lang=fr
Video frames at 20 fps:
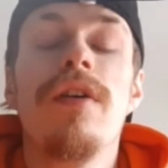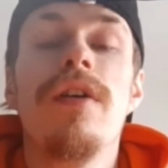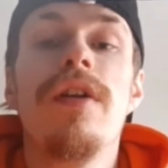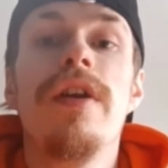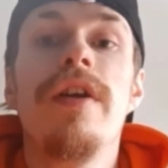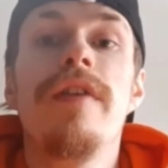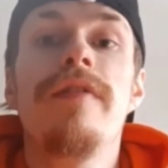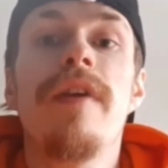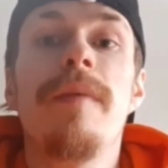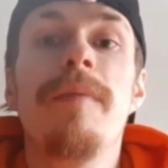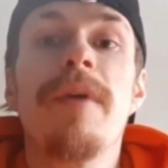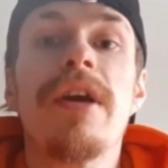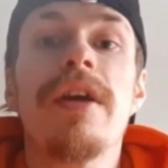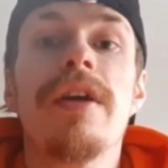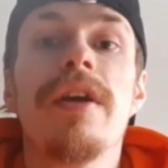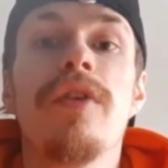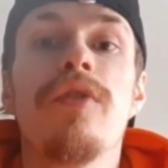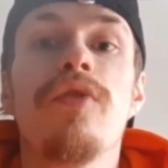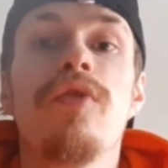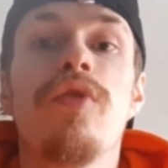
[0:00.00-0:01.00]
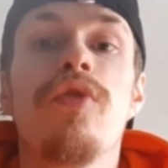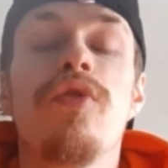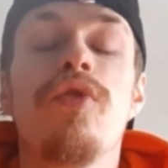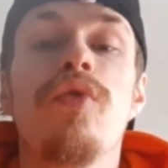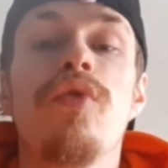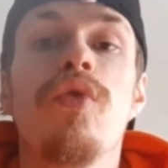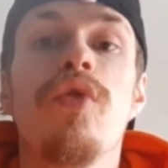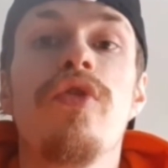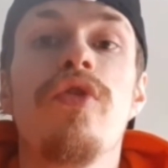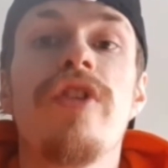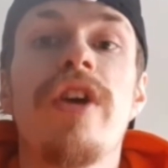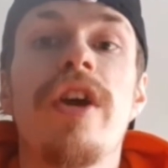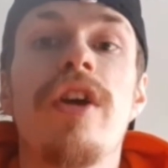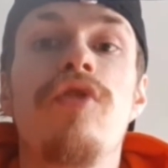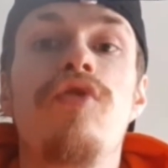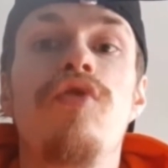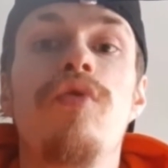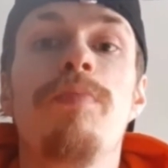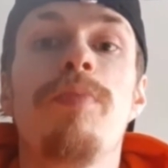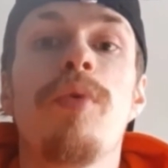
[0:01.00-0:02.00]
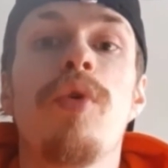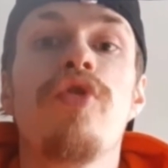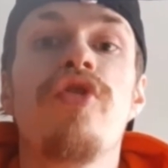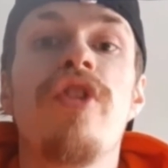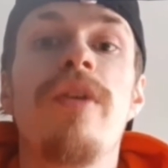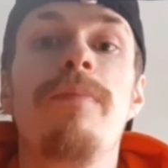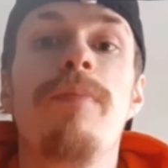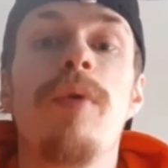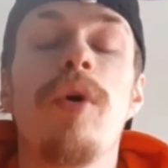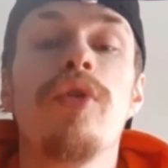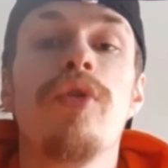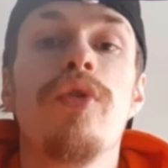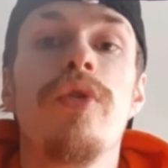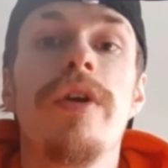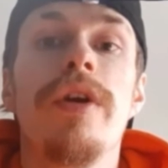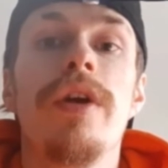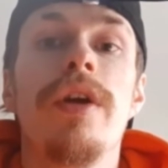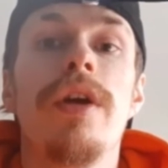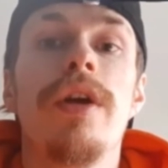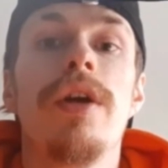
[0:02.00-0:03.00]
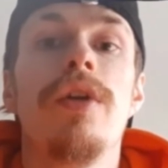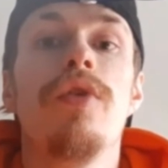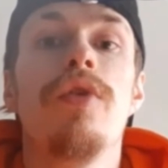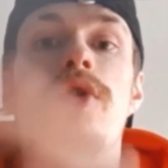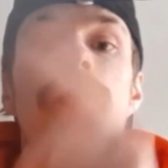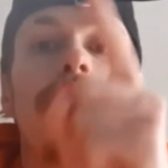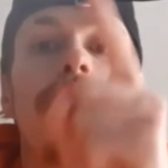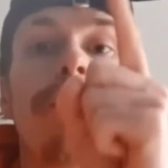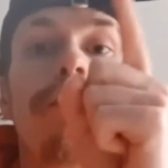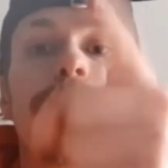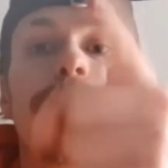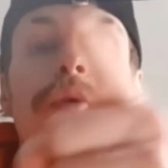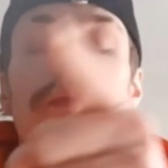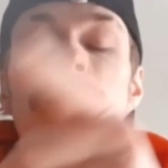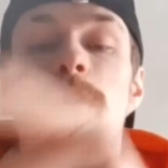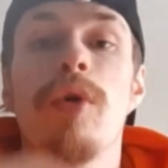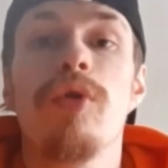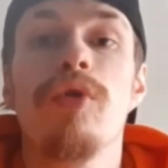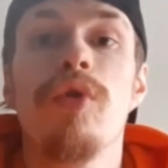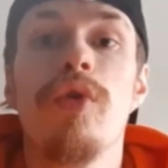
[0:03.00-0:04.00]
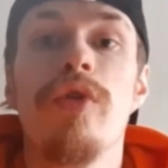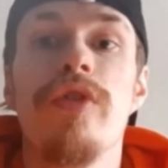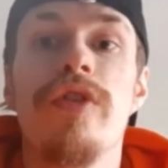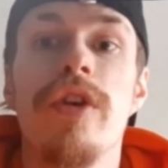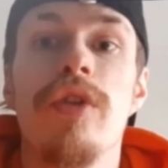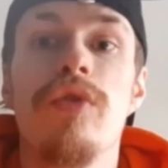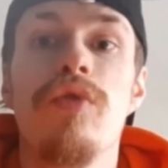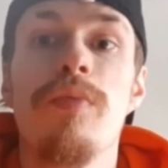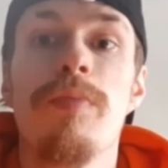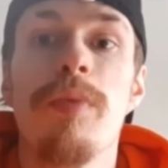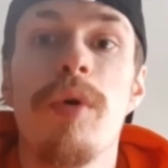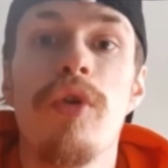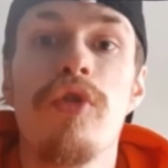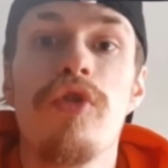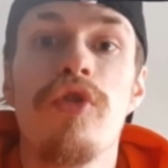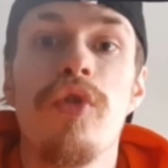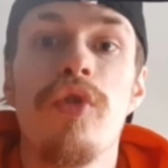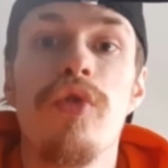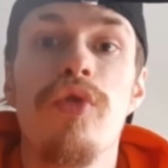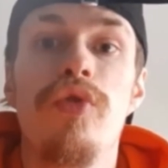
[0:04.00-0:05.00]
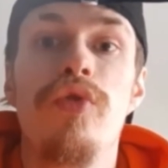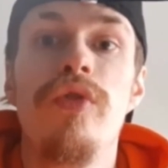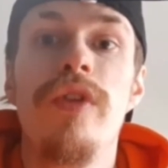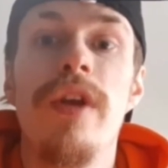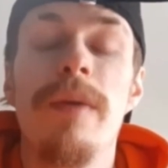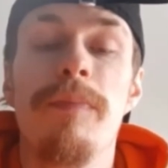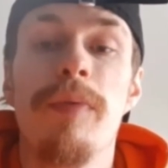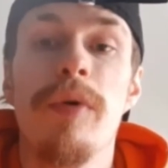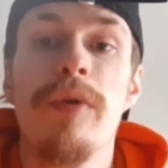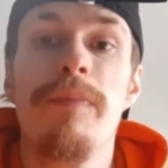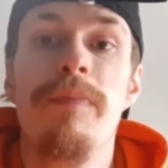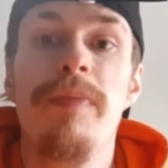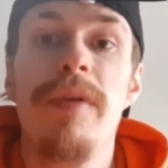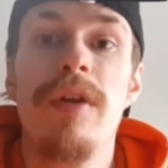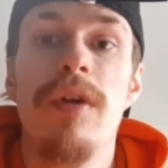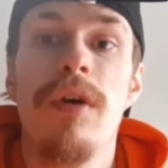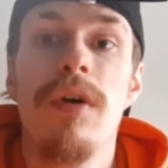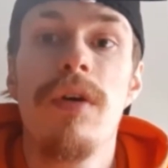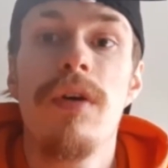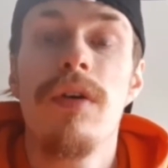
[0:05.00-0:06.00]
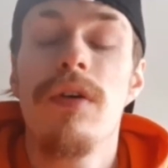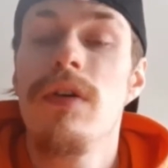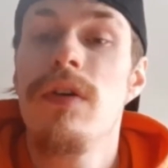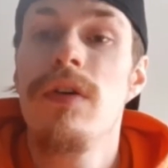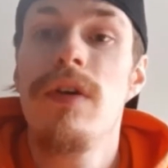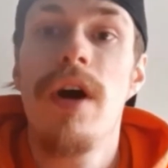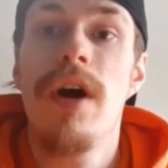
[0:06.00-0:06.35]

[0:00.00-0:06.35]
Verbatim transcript: les Américains se sont retirés du projet bordelais et le club de Bordeaux qui est tout proche du dépôt de bilan euh,